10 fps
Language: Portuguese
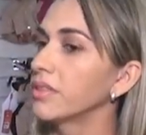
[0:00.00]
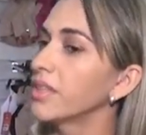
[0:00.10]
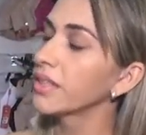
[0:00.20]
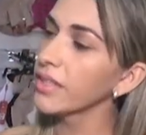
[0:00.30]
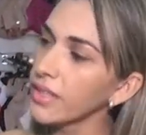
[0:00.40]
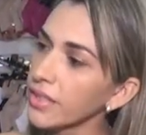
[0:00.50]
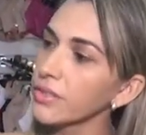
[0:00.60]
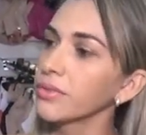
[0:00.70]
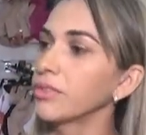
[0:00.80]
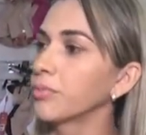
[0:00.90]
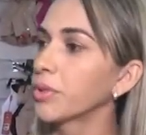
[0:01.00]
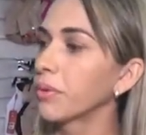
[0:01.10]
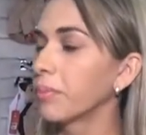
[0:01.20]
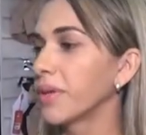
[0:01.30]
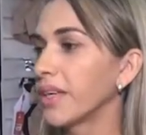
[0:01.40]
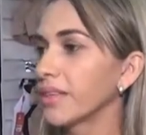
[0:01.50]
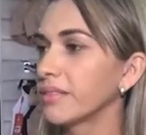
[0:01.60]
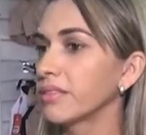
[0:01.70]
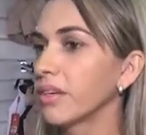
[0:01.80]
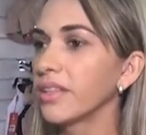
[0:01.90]
Endereço, nome
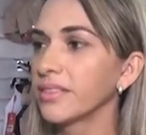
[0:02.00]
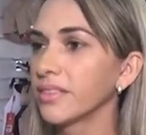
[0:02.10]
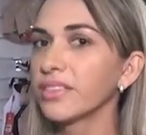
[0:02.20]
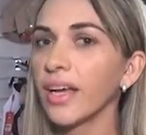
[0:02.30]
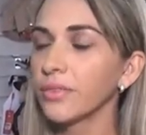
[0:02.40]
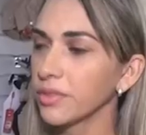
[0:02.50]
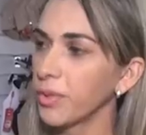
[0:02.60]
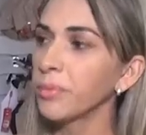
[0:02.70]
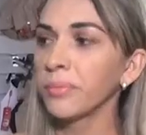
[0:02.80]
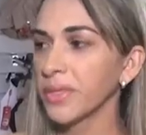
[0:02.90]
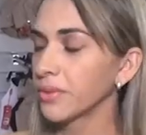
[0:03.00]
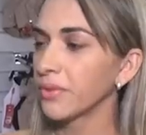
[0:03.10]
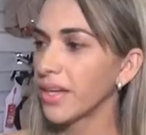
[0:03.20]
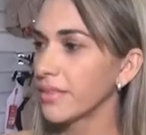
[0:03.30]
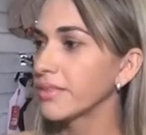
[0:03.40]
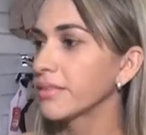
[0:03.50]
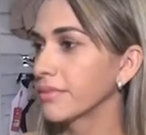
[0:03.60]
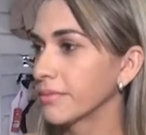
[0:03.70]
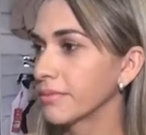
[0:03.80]
completo, só esses dados mesmo pessoais.